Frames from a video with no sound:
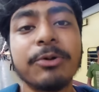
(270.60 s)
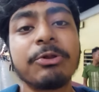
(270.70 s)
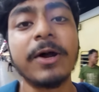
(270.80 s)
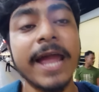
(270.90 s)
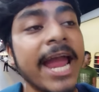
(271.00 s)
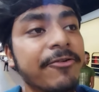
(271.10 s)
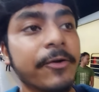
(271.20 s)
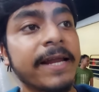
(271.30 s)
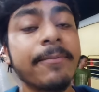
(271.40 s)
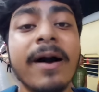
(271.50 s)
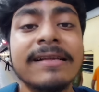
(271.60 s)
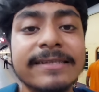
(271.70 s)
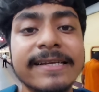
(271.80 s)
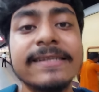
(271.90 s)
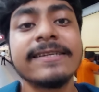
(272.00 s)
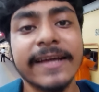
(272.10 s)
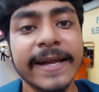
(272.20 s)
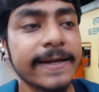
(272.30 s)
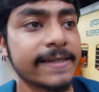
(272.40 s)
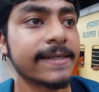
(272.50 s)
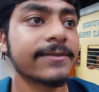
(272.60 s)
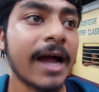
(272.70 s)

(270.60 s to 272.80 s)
বন্ধুরা এই ট্রেনে ফার্স্ট এসি সেকেন্ড এসি